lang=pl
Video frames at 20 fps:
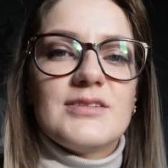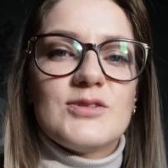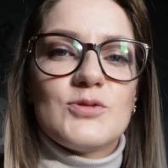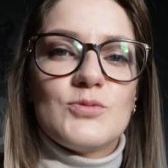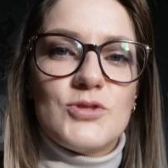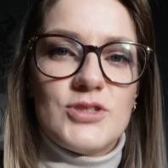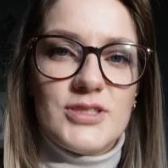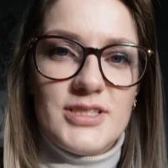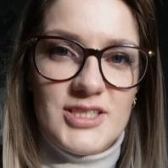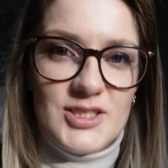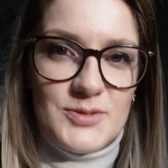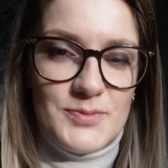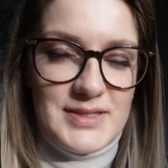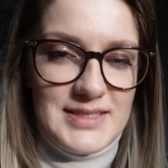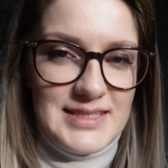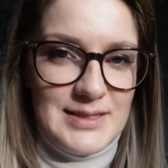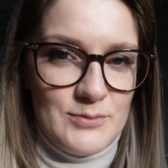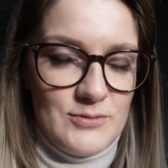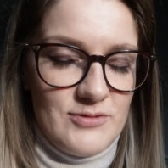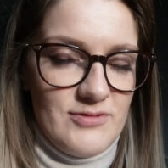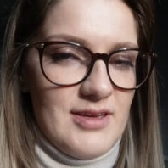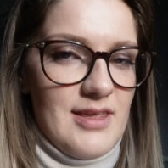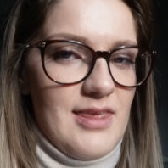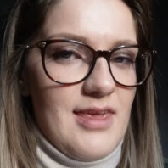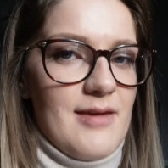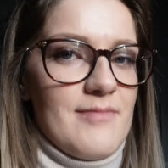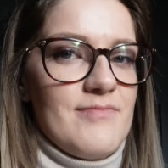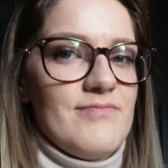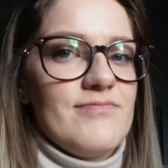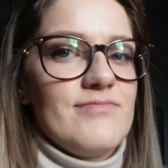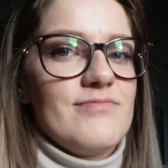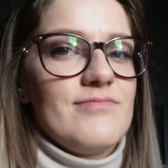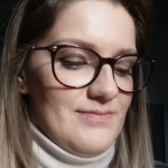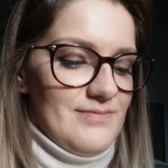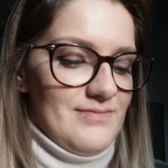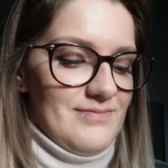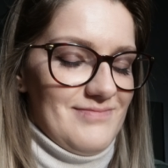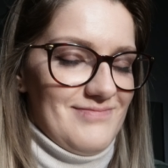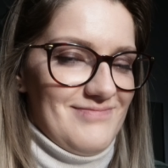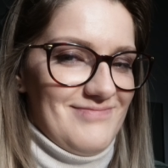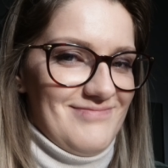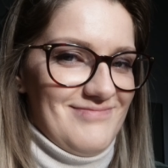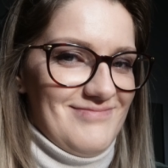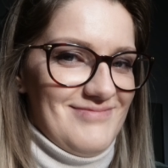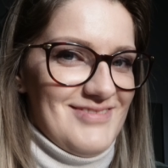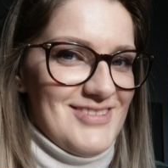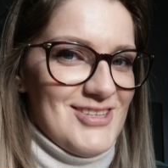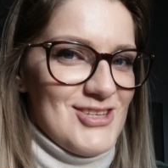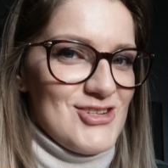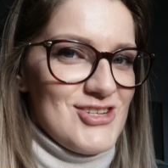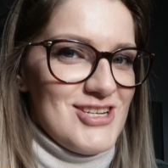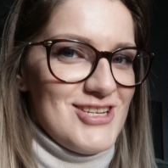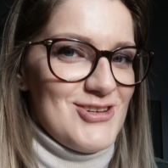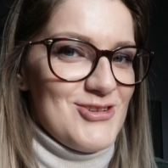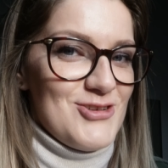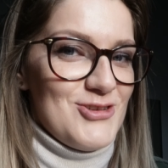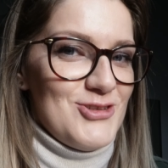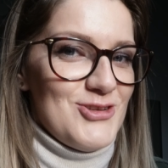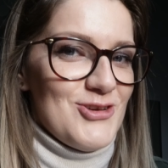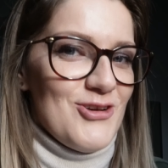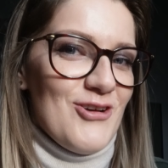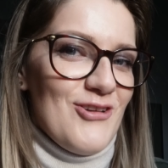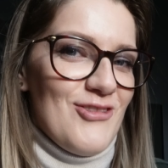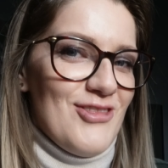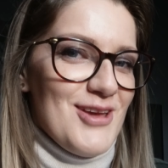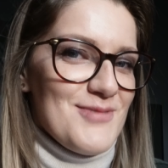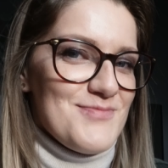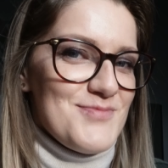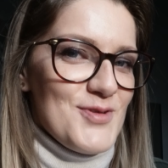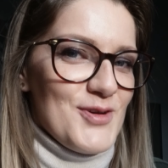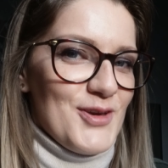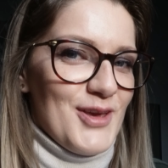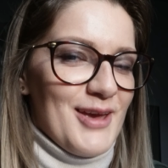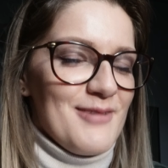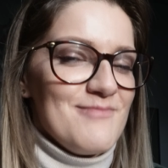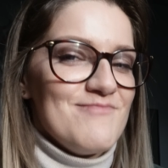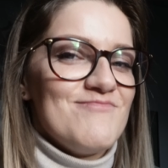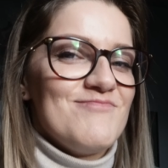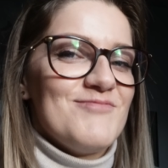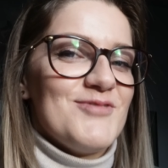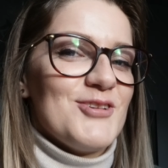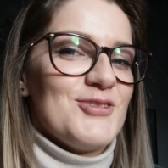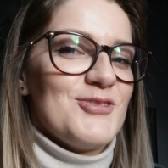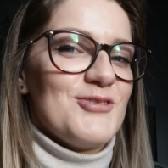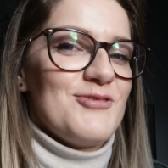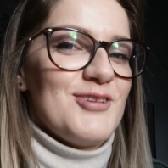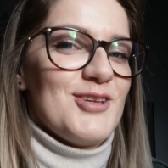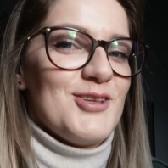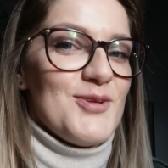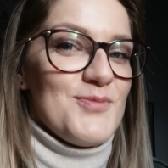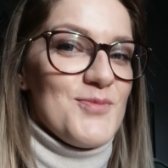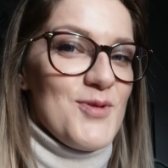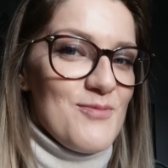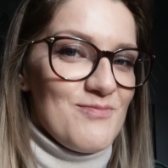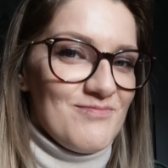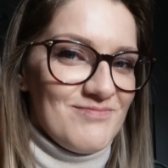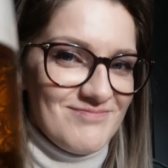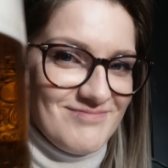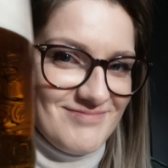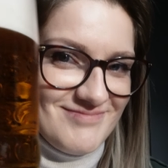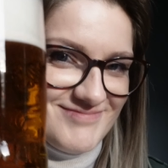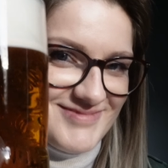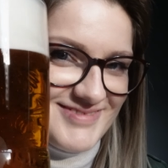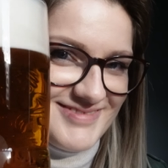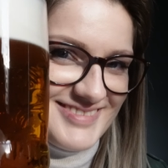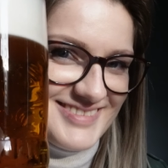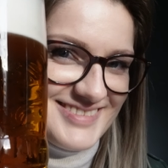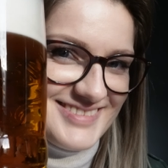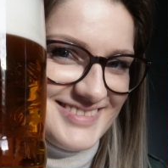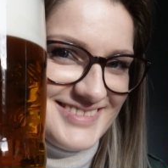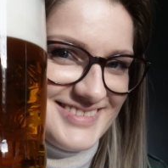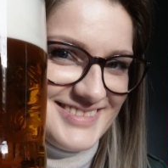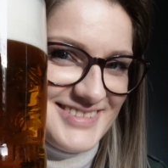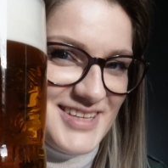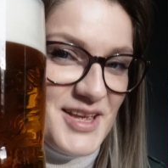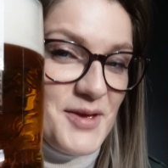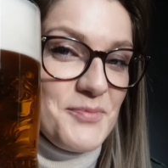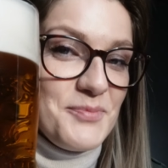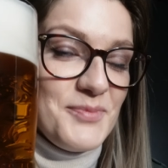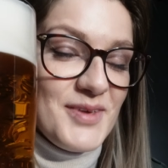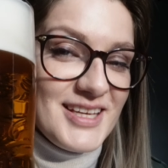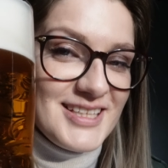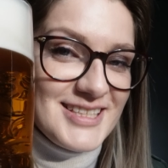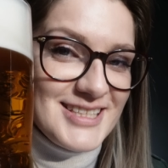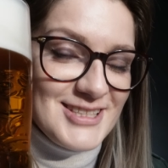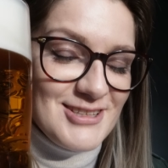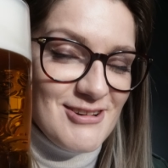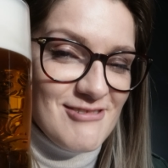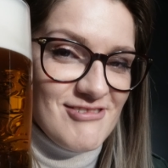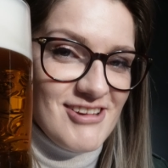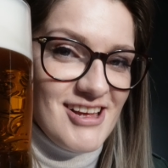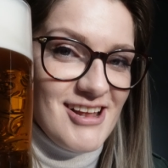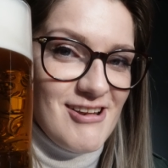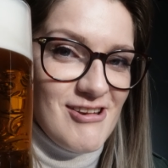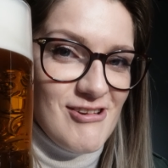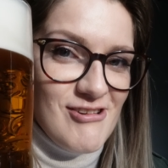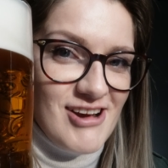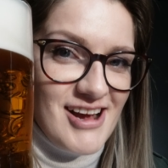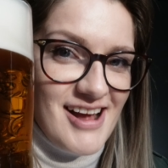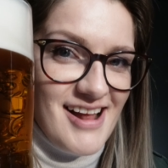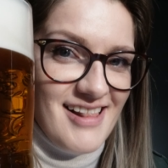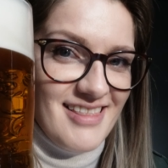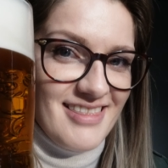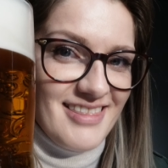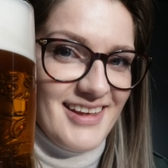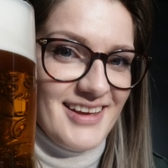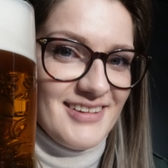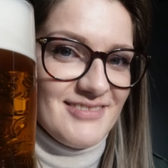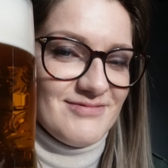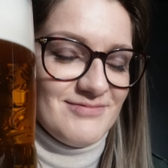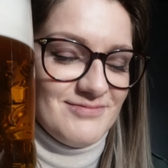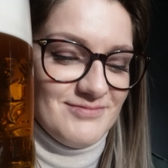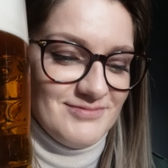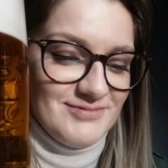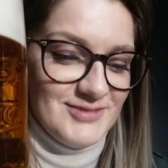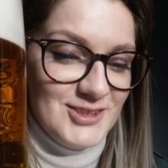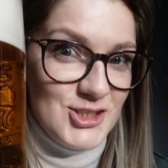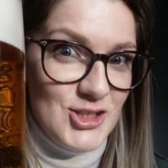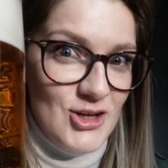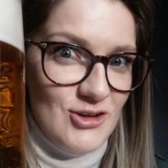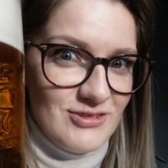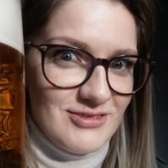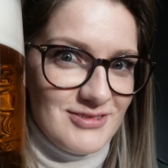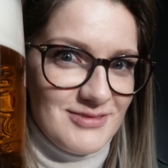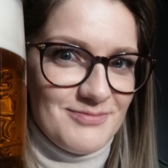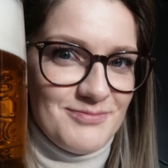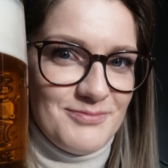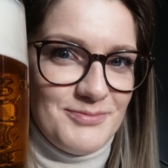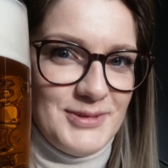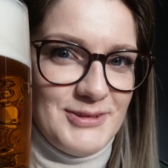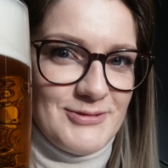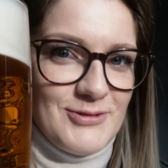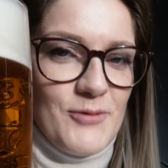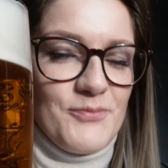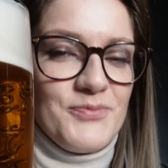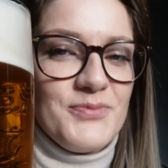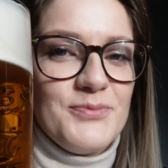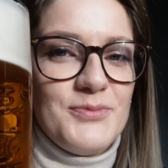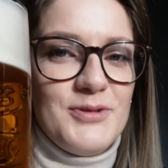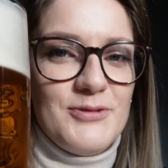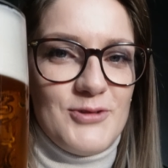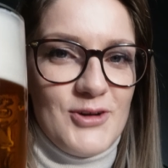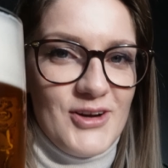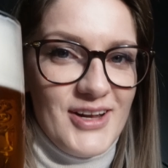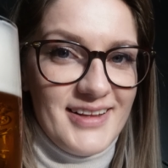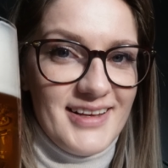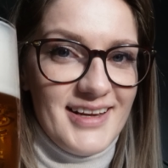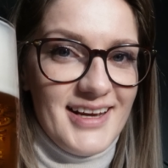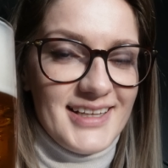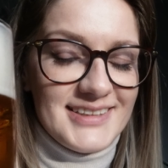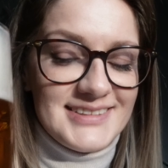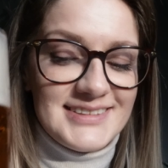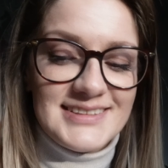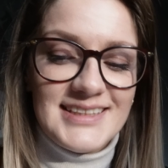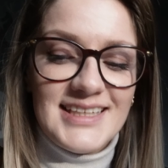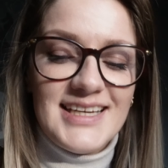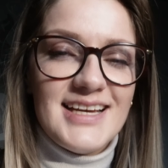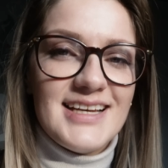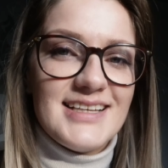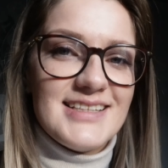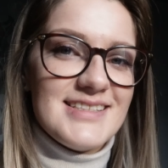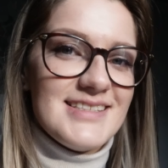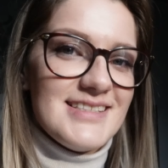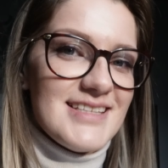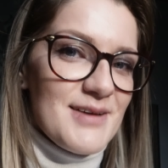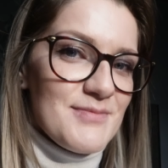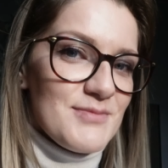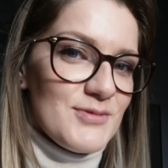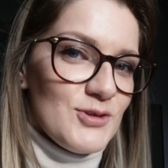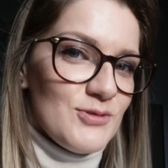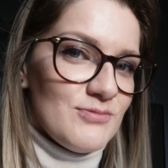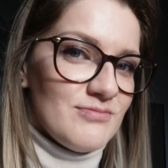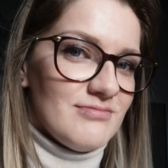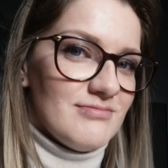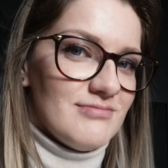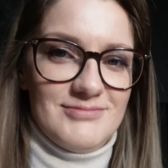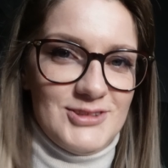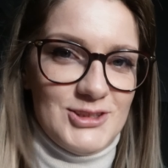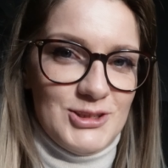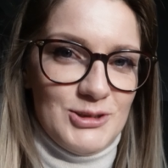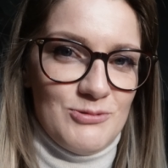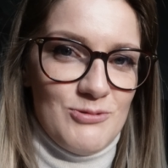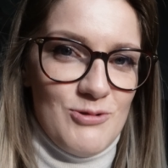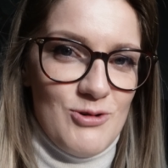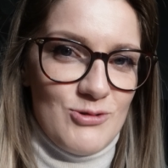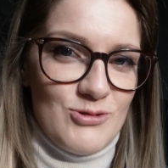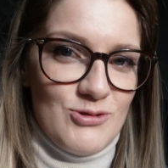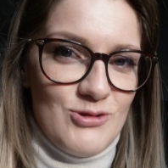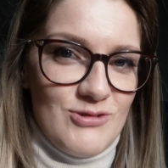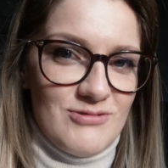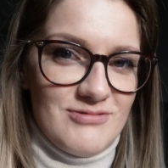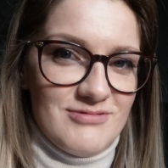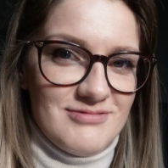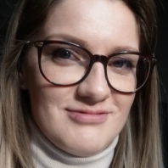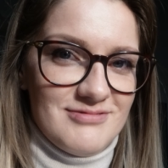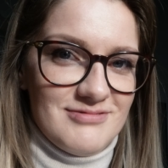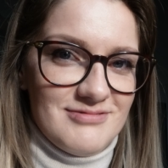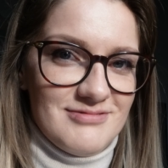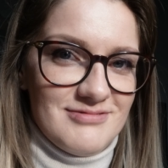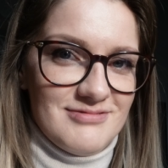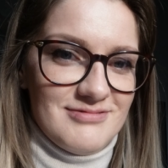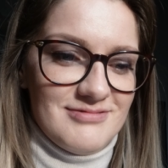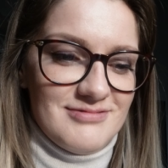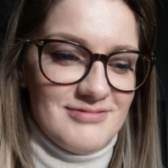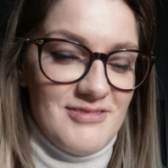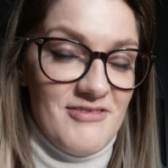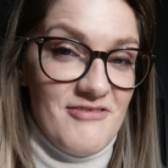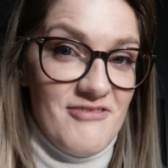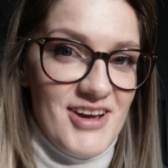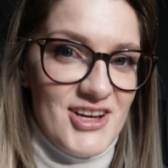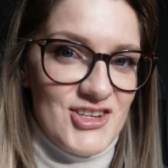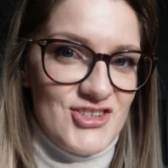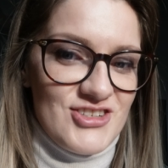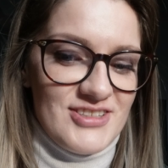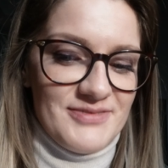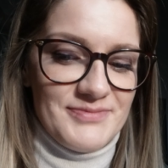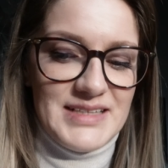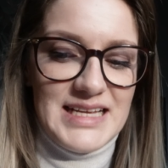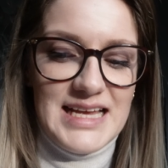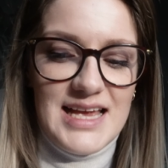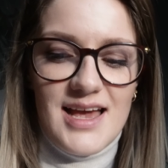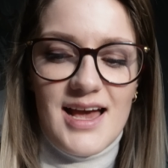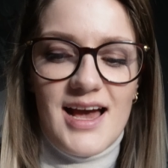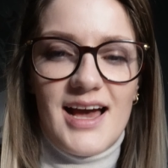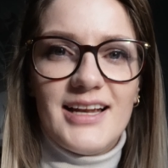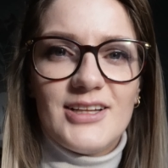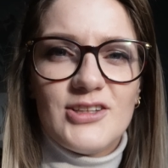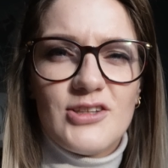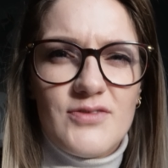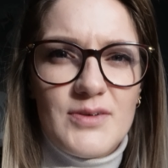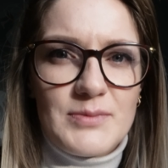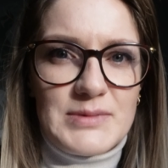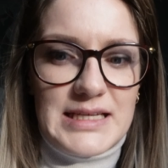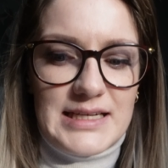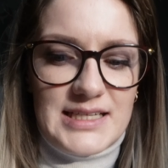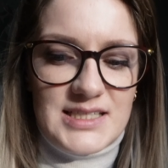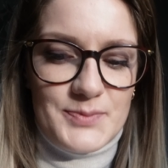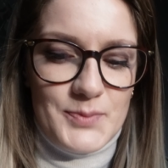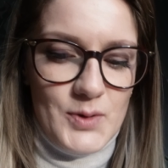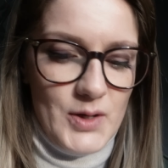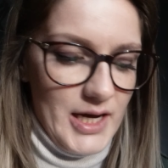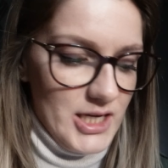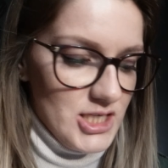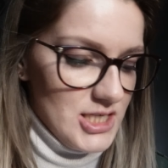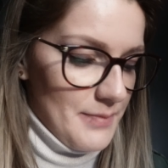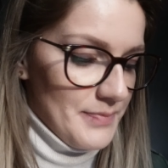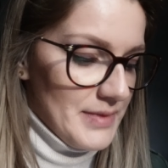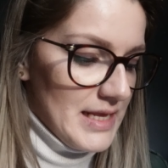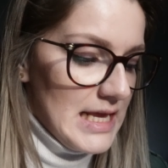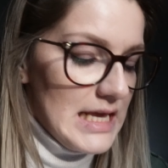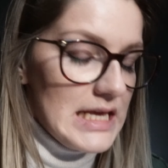Złożyliśmy zamówienie. Jeżeli chodzi o napoje, no to wiadomo, miejscowe, lokalne, stąd piwo, piwo Radegast. Za mną się ono warzyw, ale to Wam zaraz pokażę.